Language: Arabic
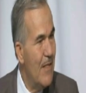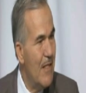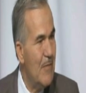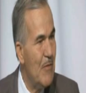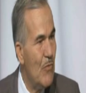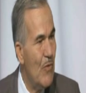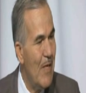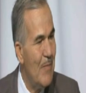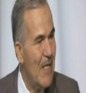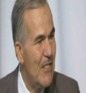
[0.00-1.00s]
عندما تكون
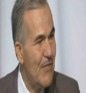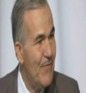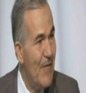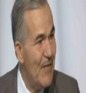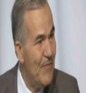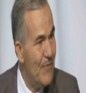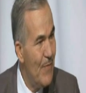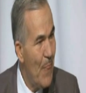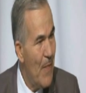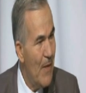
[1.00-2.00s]
عملها شفاف
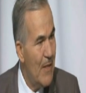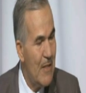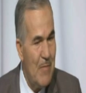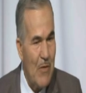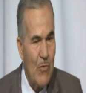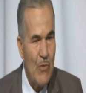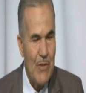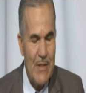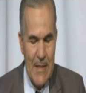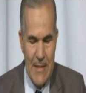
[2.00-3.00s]
عندما
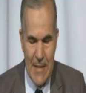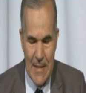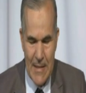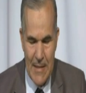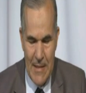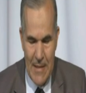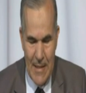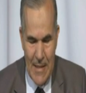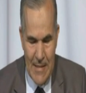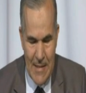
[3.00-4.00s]
يكون يعني
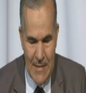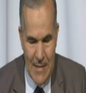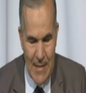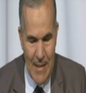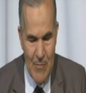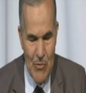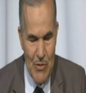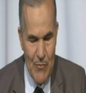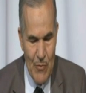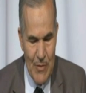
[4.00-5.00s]
الاساتذه
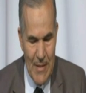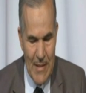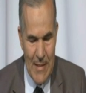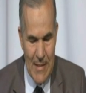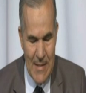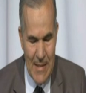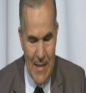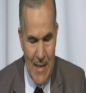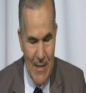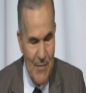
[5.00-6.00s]
المشرفون يعني
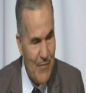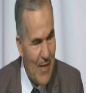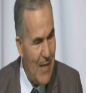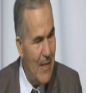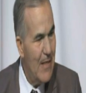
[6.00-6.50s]
الاساتذه أكفاء